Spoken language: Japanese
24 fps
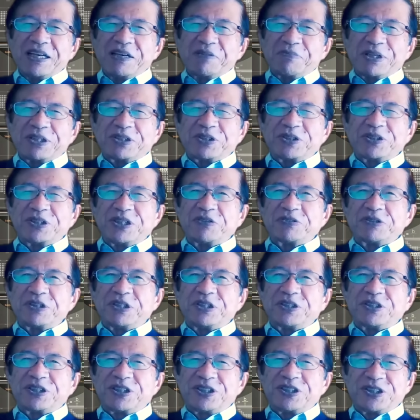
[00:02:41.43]
まあそんな風に
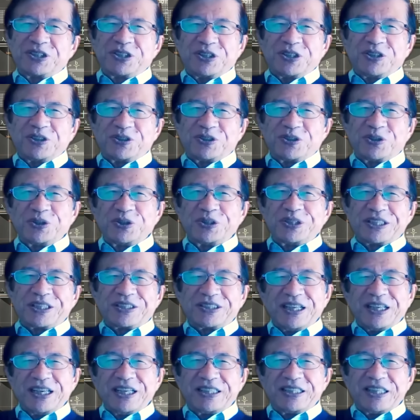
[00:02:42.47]
言ってる人よく多いですね。